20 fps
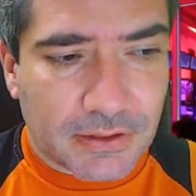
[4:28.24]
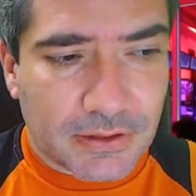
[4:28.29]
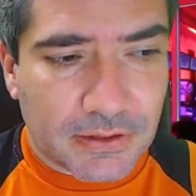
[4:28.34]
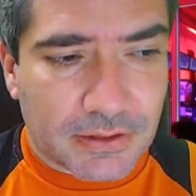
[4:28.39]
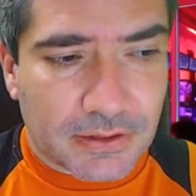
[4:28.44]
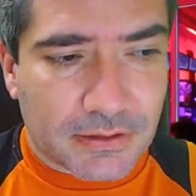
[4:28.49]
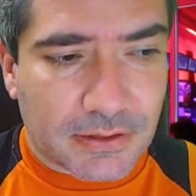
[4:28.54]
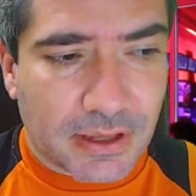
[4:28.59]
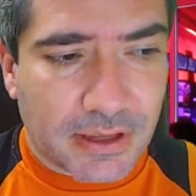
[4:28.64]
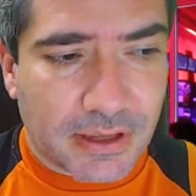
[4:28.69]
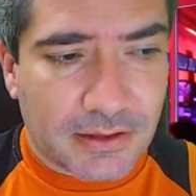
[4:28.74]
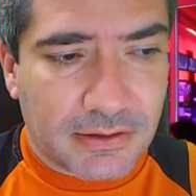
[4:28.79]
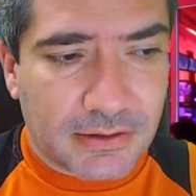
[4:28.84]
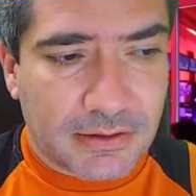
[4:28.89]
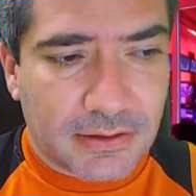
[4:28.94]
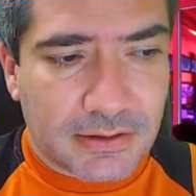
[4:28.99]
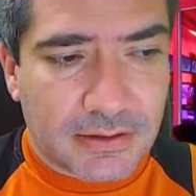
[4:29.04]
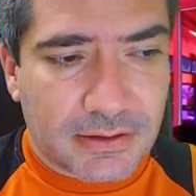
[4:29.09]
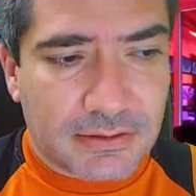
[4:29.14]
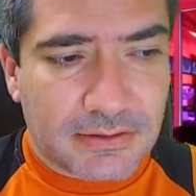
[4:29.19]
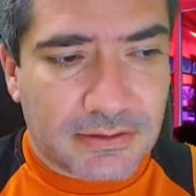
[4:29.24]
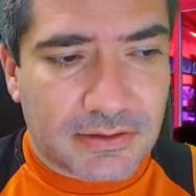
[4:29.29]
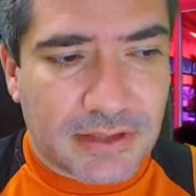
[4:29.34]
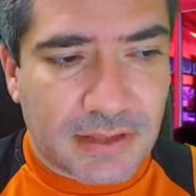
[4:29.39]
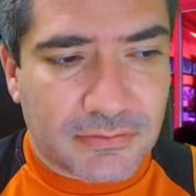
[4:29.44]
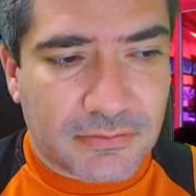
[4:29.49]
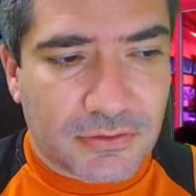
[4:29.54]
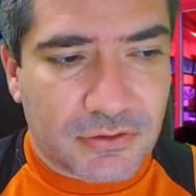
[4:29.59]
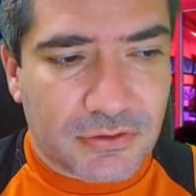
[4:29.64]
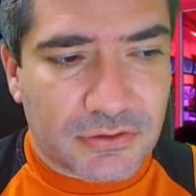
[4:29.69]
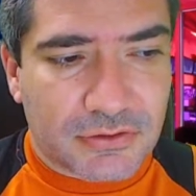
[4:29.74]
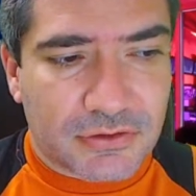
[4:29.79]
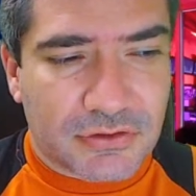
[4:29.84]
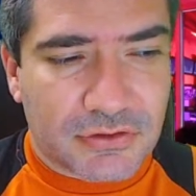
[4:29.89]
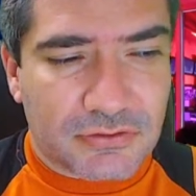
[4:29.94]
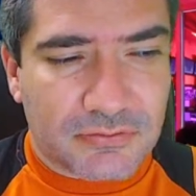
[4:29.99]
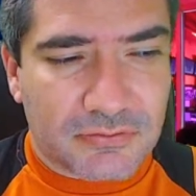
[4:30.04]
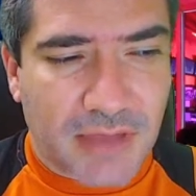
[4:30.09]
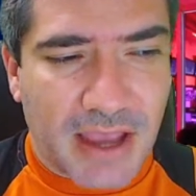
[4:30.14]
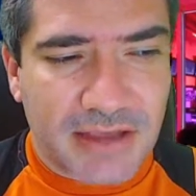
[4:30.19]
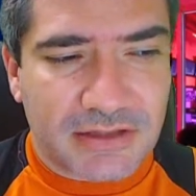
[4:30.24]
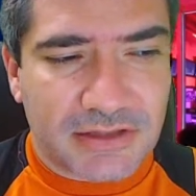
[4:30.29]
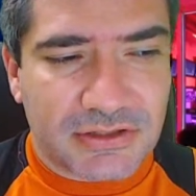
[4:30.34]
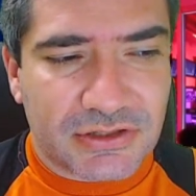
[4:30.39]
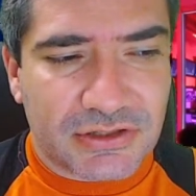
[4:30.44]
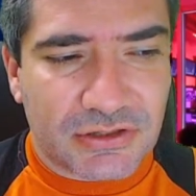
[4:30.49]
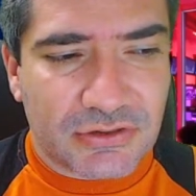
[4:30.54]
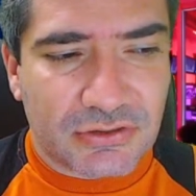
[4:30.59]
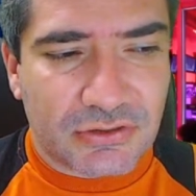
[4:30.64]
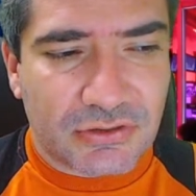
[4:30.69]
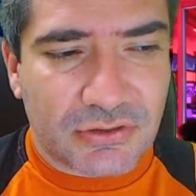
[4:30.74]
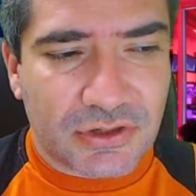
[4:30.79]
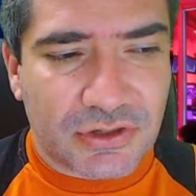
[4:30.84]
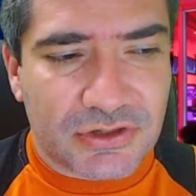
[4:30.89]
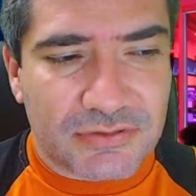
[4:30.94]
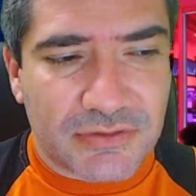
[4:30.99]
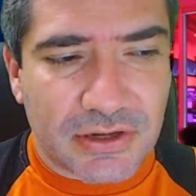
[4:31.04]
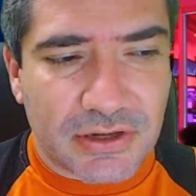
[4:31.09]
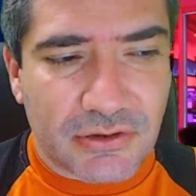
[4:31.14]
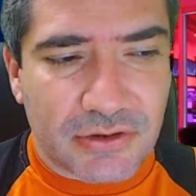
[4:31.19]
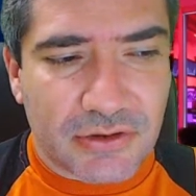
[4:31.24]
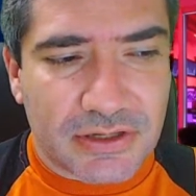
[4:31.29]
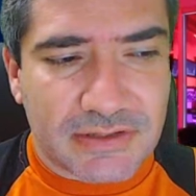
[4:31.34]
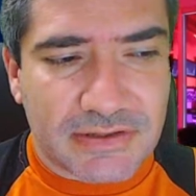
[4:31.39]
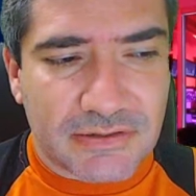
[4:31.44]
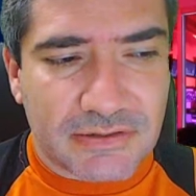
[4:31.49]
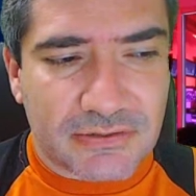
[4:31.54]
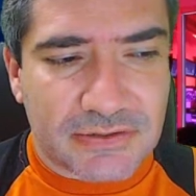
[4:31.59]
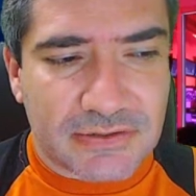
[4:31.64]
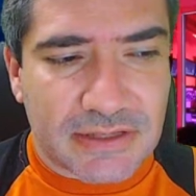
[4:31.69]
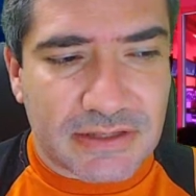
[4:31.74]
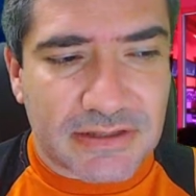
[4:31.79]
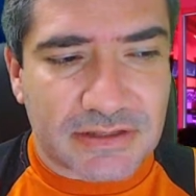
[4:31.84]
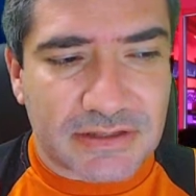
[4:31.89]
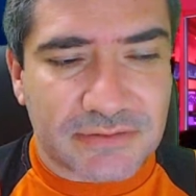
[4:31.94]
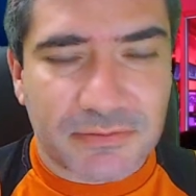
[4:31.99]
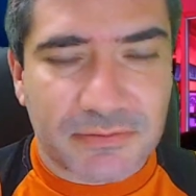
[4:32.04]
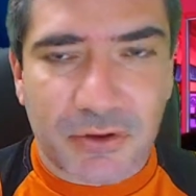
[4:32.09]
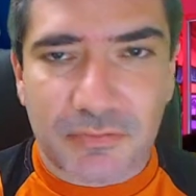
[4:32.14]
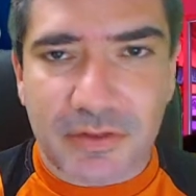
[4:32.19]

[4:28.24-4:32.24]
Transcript: Né? Temos mais de 2 milhões e 200 mil